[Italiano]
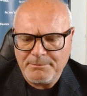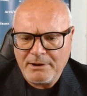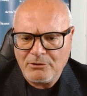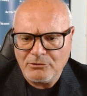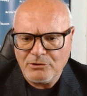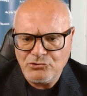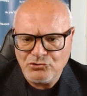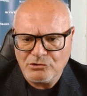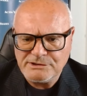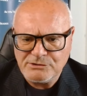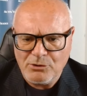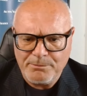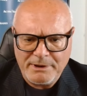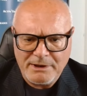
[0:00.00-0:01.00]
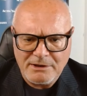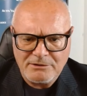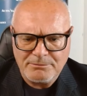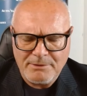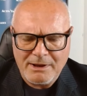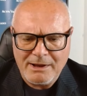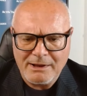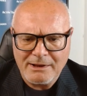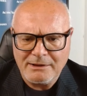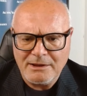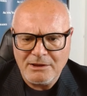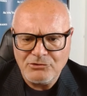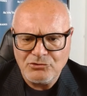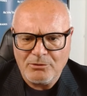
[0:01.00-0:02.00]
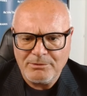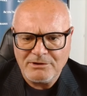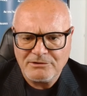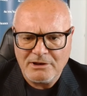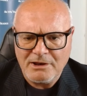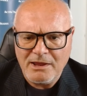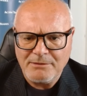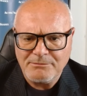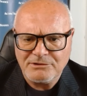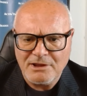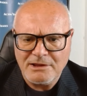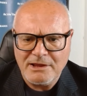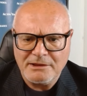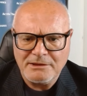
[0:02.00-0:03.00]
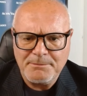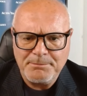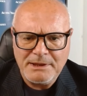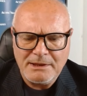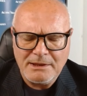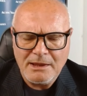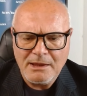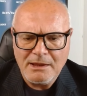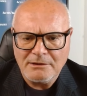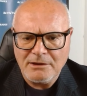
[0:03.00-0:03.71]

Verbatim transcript: parlo dei jobs openings ma anche dei jobless claims, degli ADP,